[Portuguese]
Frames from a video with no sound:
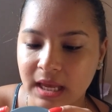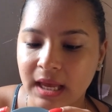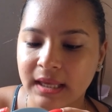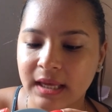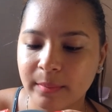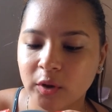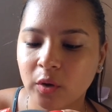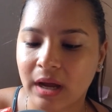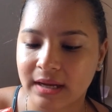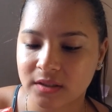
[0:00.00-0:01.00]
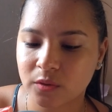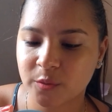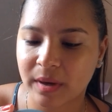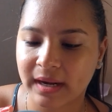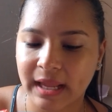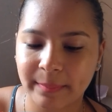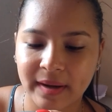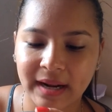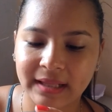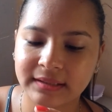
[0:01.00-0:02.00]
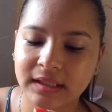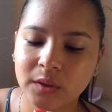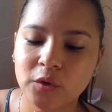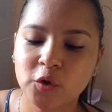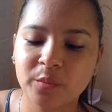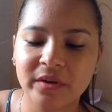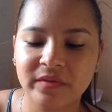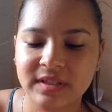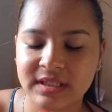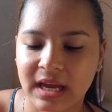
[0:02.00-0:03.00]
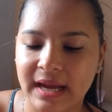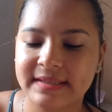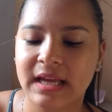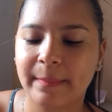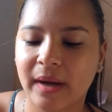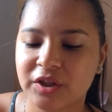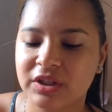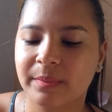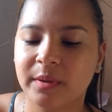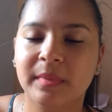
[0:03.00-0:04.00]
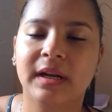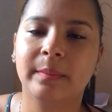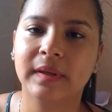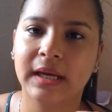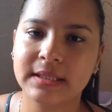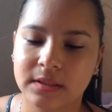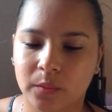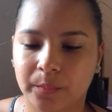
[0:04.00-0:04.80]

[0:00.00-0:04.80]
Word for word: e aminoácidos para reparar danos superficiais a partir da primeira aplicação.